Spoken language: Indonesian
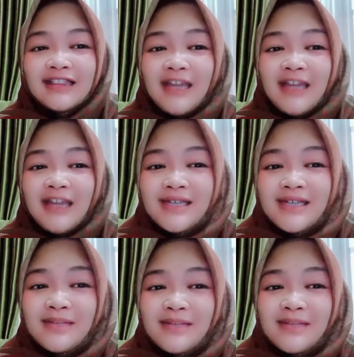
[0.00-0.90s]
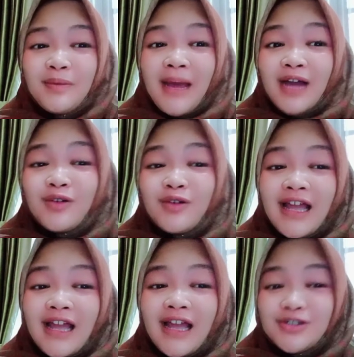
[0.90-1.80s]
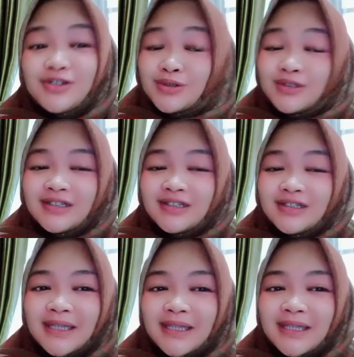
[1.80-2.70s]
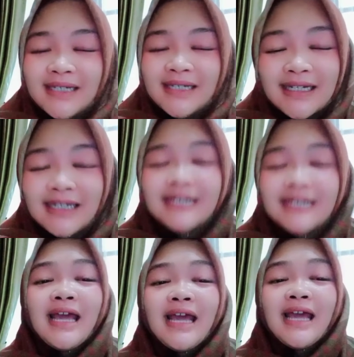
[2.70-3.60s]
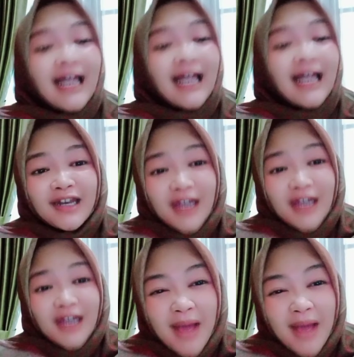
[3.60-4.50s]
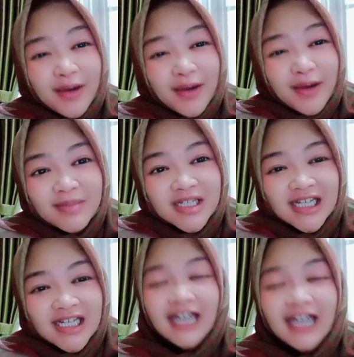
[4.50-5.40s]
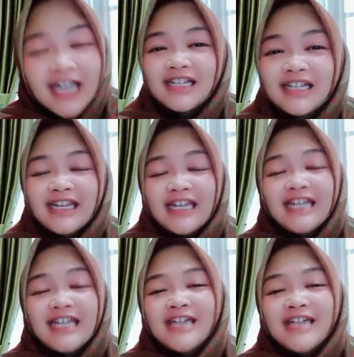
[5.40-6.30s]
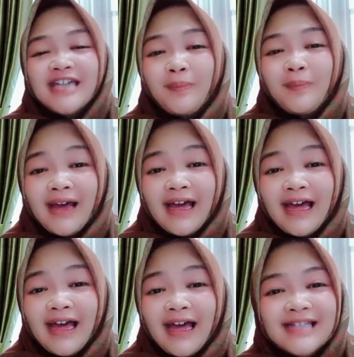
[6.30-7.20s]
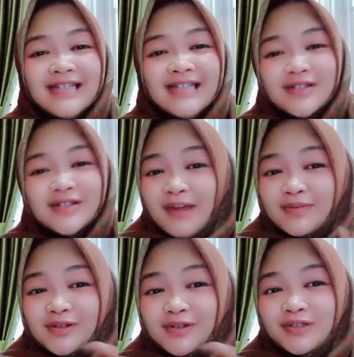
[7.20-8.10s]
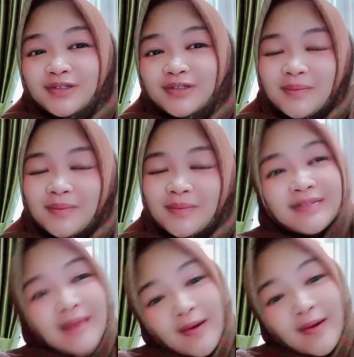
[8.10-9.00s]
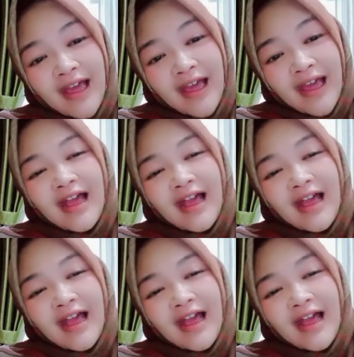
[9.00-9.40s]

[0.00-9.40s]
tapi sebelum aku lanjut teman-teman Kalian yang baru nemu channel ini, jangan lupa subscribe dulu tombol di bawah